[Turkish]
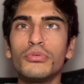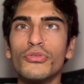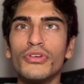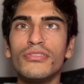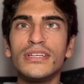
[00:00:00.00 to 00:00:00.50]

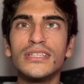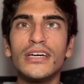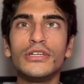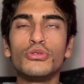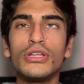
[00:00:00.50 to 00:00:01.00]
profili
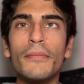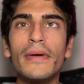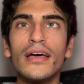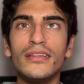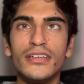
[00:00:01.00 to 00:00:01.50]
vesaire
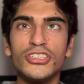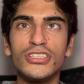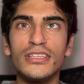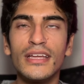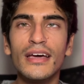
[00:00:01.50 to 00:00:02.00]
yüklemeyenler
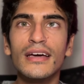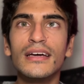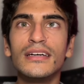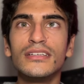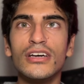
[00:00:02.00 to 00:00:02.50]
için de
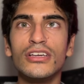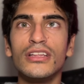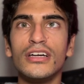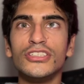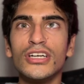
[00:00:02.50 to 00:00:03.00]

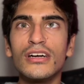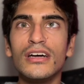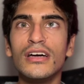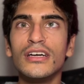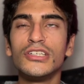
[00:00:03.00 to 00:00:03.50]
yayınlanacak.
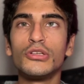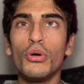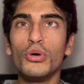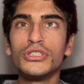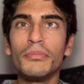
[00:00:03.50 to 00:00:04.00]
İşte
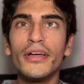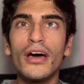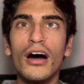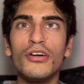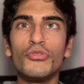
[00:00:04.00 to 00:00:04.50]
o zaman
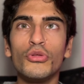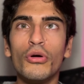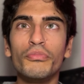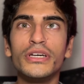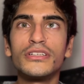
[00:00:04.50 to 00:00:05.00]
iPhone
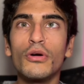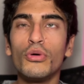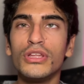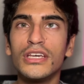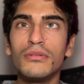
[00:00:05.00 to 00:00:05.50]
11,
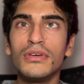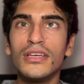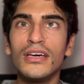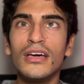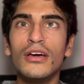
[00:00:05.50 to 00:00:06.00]
12
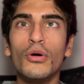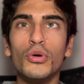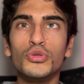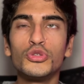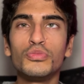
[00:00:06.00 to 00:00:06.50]
mini,
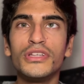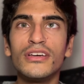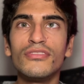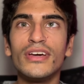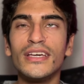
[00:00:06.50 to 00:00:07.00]
13
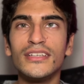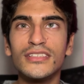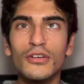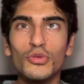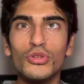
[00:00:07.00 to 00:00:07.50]
mini ve
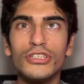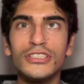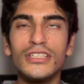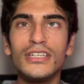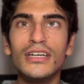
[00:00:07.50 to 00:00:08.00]
XR
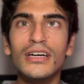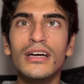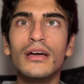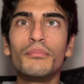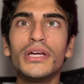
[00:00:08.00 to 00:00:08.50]
kullanıcıları
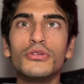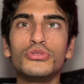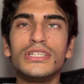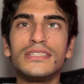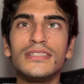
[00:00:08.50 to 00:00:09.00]
pil
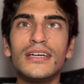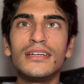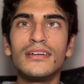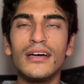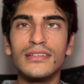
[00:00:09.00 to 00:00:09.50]
yüzdesine
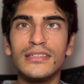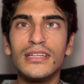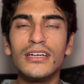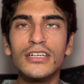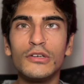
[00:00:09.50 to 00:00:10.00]

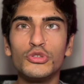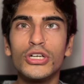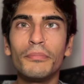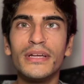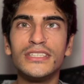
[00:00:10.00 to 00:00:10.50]
rahatlıkla
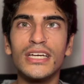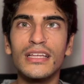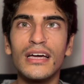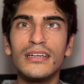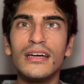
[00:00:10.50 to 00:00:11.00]

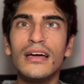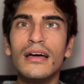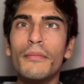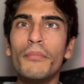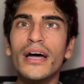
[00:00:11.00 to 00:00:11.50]
kavuşabilecekler.
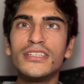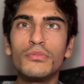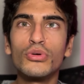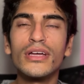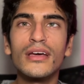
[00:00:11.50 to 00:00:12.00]

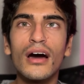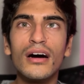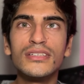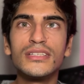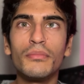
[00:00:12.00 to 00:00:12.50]
Bence bu kadar
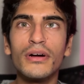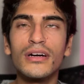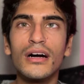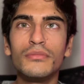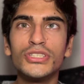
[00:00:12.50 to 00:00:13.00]
az zaman
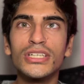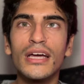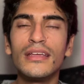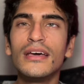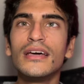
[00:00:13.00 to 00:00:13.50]

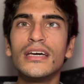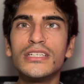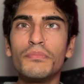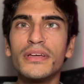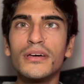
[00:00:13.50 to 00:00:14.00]
kalmışken
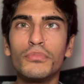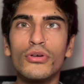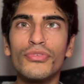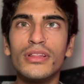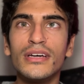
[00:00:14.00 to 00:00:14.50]
hiç beta
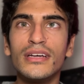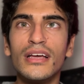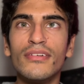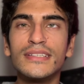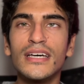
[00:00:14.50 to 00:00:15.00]

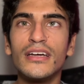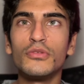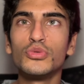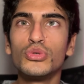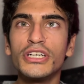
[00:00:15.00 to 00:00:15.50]
profilleriyle vesaire
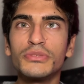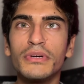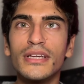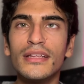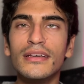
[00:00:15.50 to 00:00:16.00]

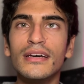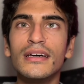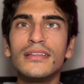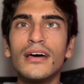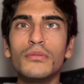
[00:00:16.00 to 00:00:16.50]
uğraşmadan
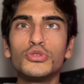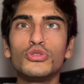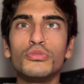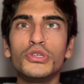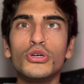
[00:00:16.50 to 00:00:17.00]
tam
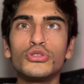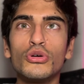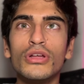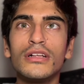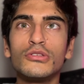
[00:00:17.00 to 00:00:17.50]
sürüm iOS
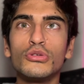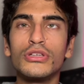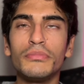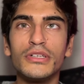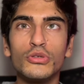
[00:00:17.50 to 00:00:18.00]

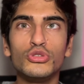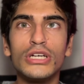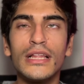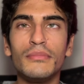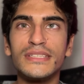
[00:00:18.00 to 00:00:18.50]
16.1
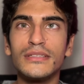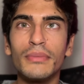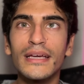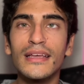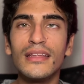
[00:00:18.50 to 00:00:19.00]
güncellemesini
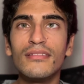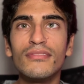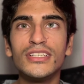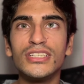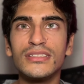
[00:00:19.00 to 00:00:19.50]
bekleyin
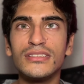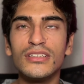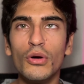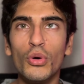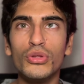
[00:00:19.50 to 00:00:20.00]
ve
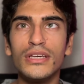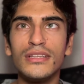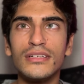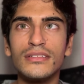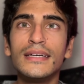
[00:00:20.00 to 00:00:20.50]
cihazınıza onu
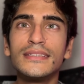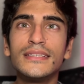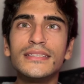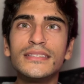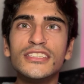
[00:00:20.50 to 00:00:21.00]
indirin.
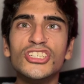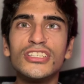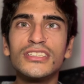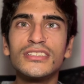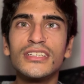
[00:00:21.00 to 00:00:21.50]
Siz
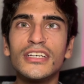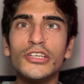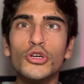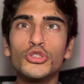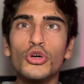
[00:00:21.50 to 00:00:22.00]
cihazınızda
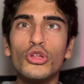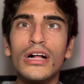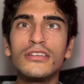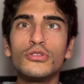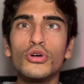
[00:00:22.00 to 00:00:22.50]
iOS
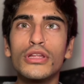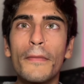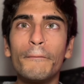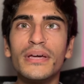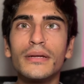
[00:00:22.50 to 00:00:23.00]

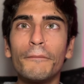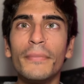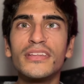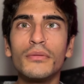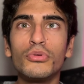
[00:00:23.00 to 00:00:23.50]
16.1
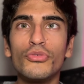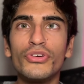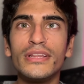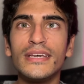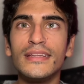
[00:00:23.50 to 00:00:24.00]
beta
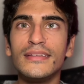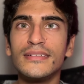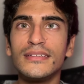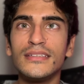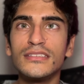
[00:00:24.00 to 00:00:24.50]
profilini
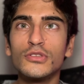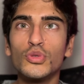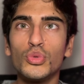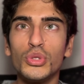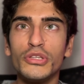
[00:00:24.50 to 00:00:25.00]
indirdiniz,
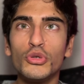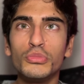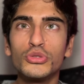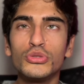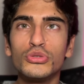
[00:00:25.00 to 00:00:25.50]
kullanıyor
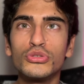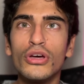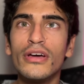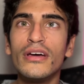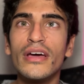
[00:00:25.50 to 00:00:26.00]
musunuz?
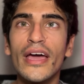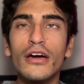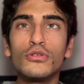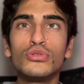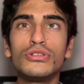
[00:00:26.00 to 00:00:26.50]

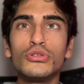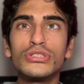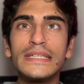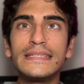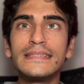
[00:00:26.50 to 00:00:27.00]
Eğer
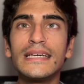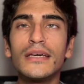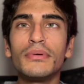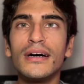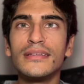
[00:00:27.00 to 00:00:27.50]
kullanıyorsanız ne
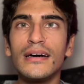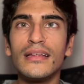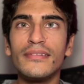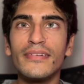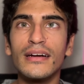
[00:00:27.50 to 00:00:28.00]
gibi
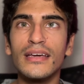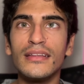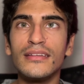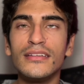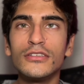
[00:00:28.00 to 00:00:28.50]
hatalar fark
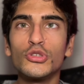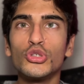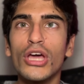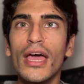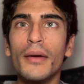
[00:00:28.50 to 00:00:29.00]
ettiniz?
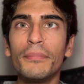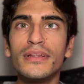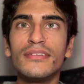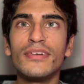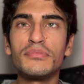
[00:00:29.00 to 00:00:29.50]
Çünkü
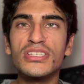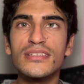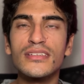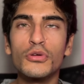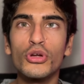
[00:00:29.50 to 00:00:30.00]
Apple'ın web
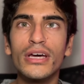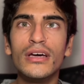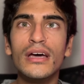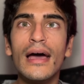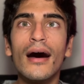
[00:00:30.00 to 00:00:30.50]
sitesine göre
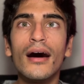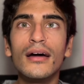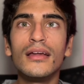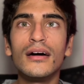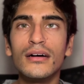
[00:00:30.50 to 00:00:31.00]

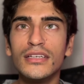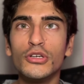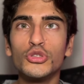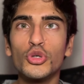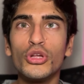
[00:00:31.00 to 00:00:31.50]
hala
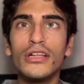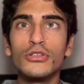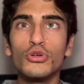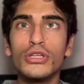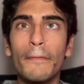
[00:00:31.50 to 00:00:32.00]
iOS
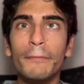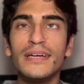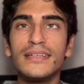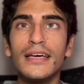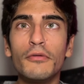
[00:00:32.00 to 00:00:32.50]

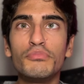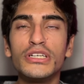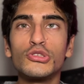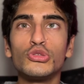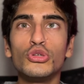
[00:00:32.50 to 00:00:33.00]
16.1'de bir
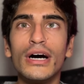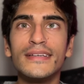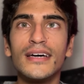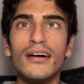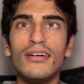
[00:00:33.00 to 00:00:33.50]
sürü
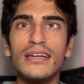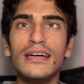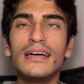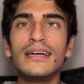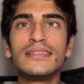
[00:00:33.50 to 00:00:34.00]
hata var.
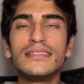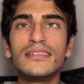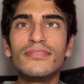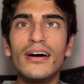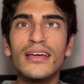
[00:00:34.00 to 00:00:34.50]

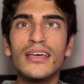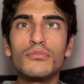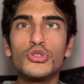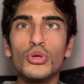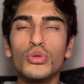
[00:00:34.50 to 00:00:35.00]
Sizin fark
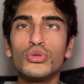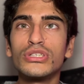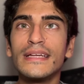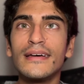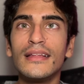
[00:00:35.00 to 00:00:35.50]
etmiş
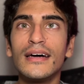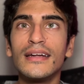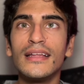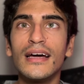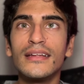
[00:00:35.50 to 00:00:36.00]
olduğunuz hatalar
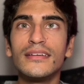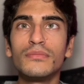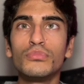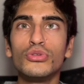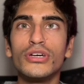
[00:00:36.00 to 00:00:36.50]
nelerdir?
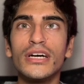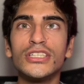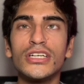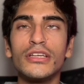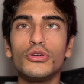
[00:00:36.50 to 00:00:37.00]
Bunları
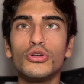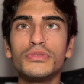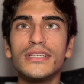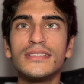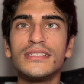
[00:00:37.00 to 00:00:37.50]
aşağıda yorum
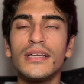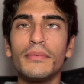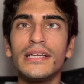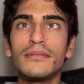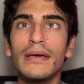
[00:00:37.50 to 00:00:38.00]
satırında
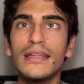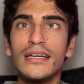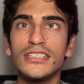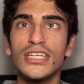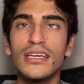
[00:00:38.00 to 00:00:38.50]

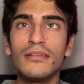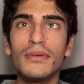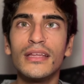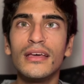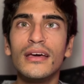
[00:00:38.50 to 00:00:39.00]
belirtmekten çekinmeyin.